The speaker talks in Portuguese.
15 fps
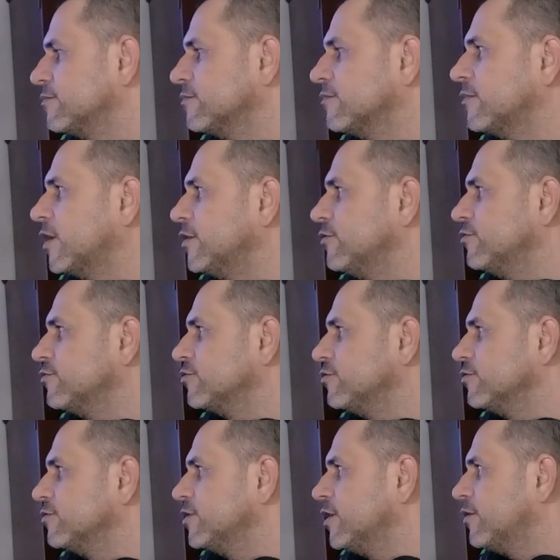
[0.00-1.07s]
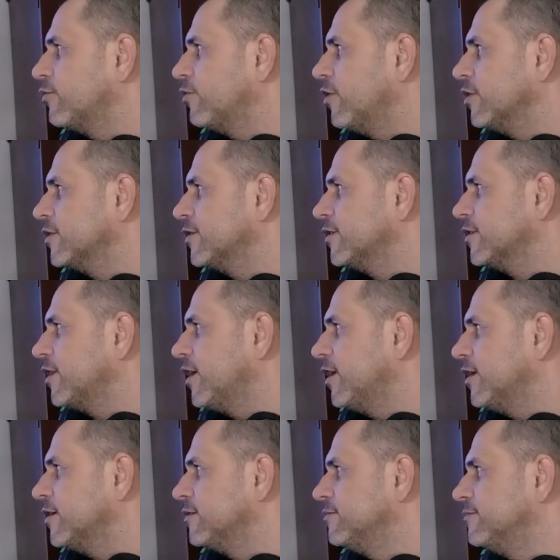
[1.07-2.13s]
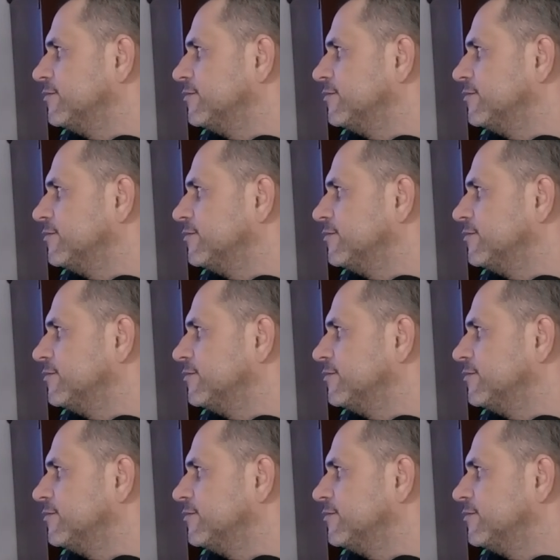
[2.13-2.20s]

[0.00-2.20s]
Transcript: Mais um jogo da Rockstar.